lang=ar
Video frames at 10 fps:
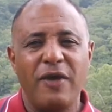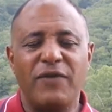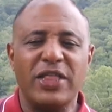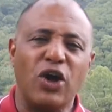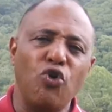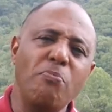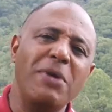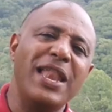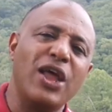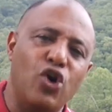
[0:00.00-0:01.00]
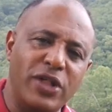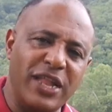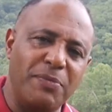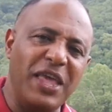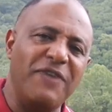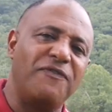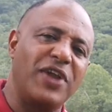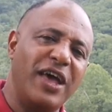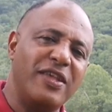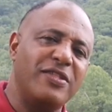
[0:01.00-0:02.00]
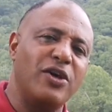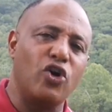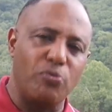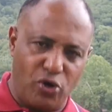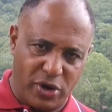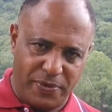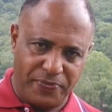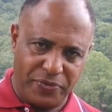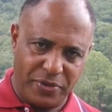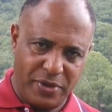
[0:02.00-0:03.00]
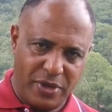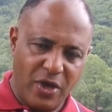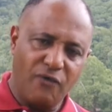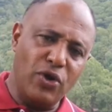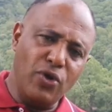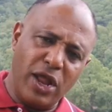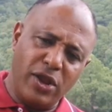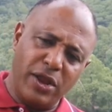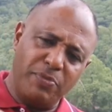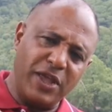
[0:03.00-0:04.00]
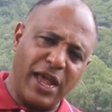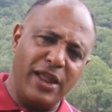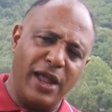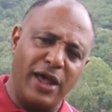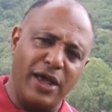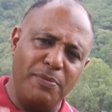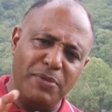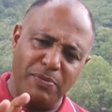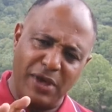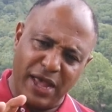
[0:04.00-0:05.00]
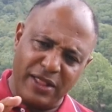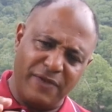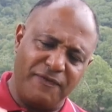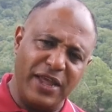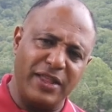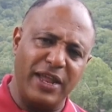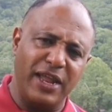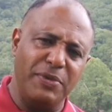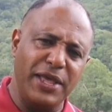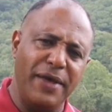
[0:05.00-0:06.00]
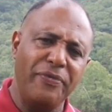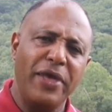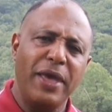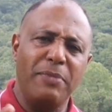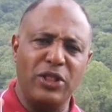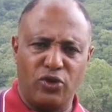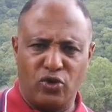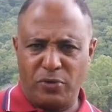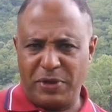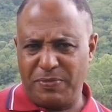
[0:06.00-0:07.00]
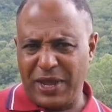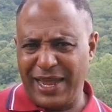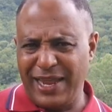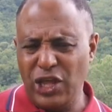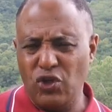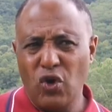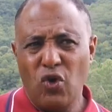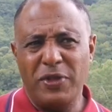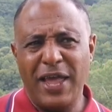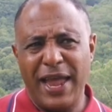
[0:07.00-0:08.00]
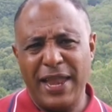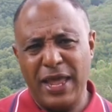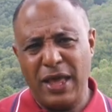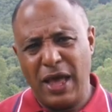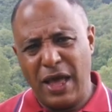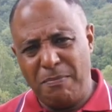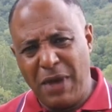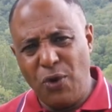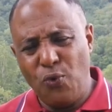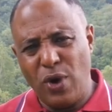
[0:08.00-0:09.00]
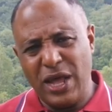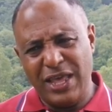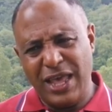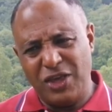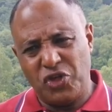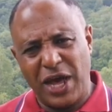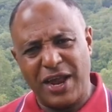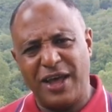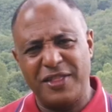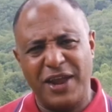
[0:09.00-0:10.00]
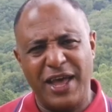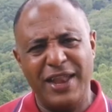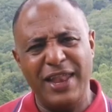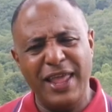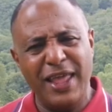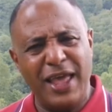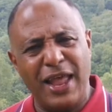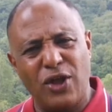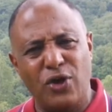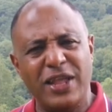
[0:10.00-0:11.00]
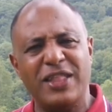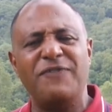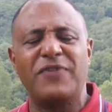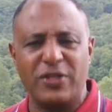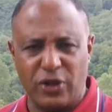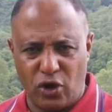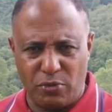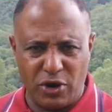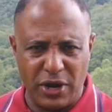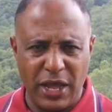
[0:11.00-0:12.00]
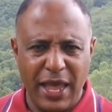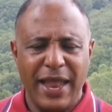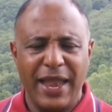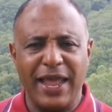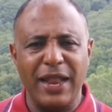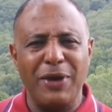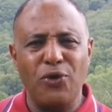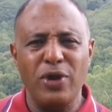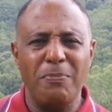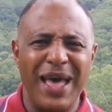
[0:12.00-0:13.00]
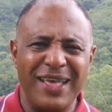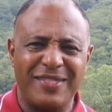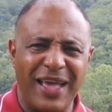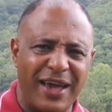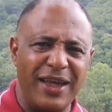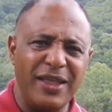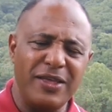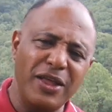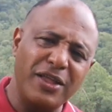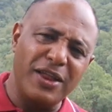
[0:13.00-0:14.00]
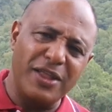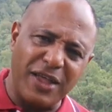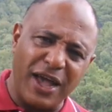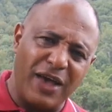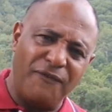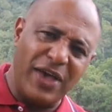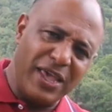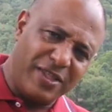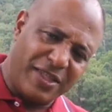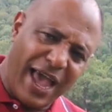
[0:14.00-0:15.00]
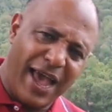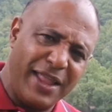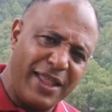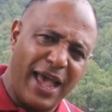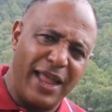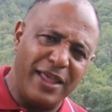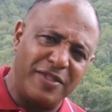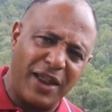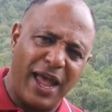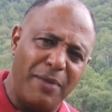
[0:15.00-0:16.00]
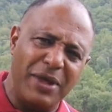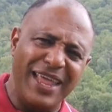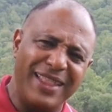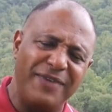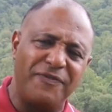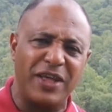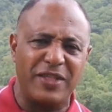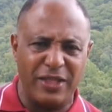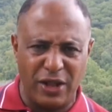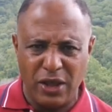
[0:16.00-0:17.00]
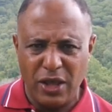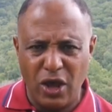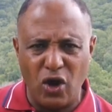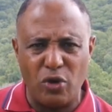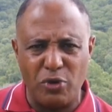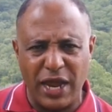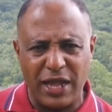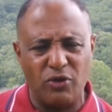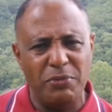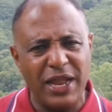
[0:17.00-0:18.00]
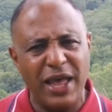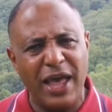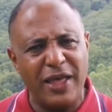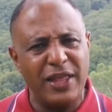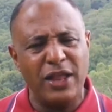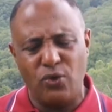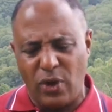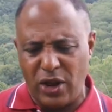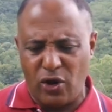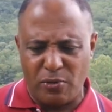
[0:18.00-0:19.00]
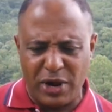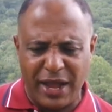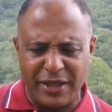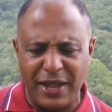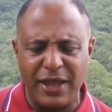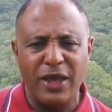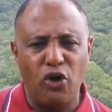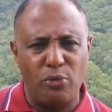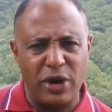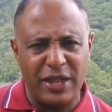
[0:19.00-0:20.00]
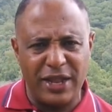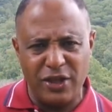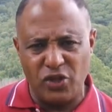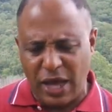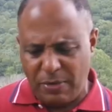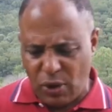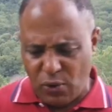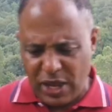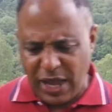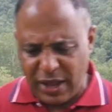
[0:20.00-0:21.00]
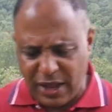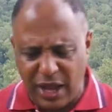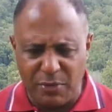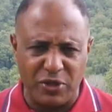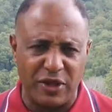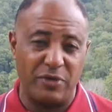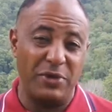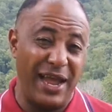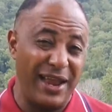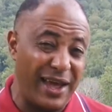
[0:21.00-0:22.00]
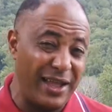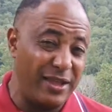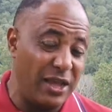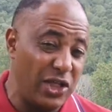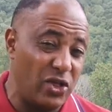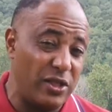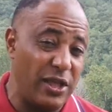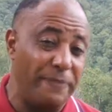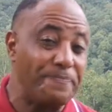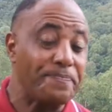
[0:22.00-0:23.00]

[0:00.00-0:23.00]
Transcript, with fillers: فتقوم الغدد بافراز هرمون فنحن نمسك على الحلقه هذا الفائده العلميه من دكتور باتمان جليج بالتالي ما هو هي اشاره خضراء للغدد افراز الهرمون لكن لما يكون الماء الساخن ينقل الطاقة فيساعد على إسراع عملية إفراز هذه الهرمونات ومنها هذه نوع الهرمونات هرمونات الإنجاب أو اللي متصل بالعلاقات الجنسية